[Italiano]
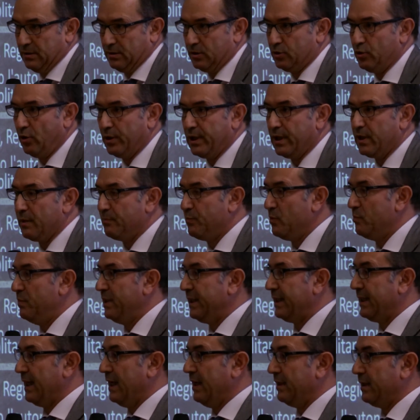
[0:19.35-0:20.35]
ospite in
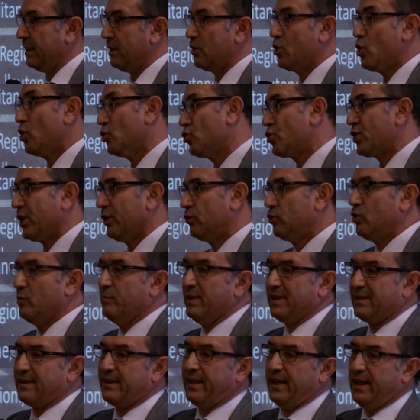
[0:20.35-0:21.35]
Yulm martedì
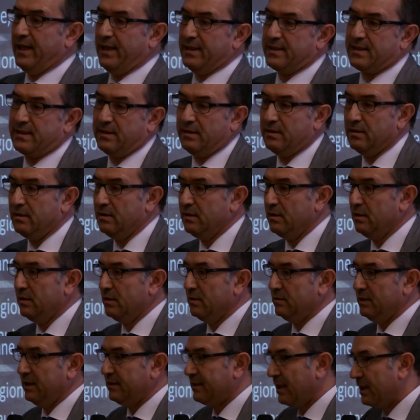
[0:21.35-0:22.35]
9 febbraio
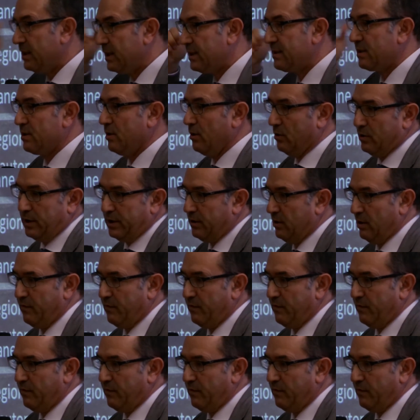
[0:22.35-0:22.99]
per la presentazione